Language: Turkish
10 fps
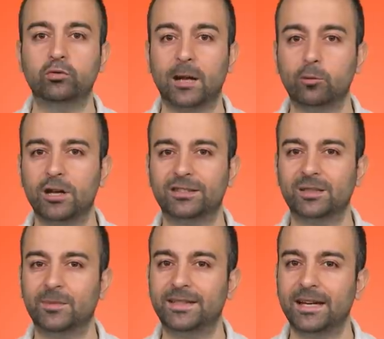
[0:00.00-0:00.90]
Bu
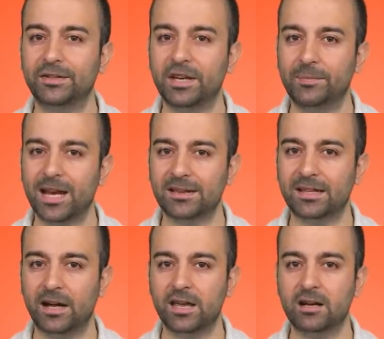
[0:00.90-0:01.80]
tablolaştırma tekniğine
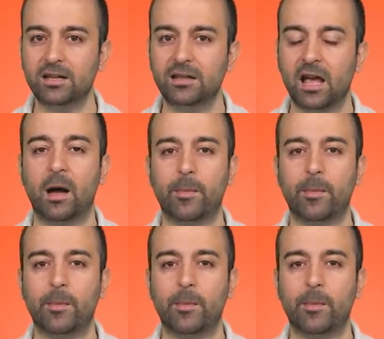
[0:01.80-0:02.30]
biraz daha yakın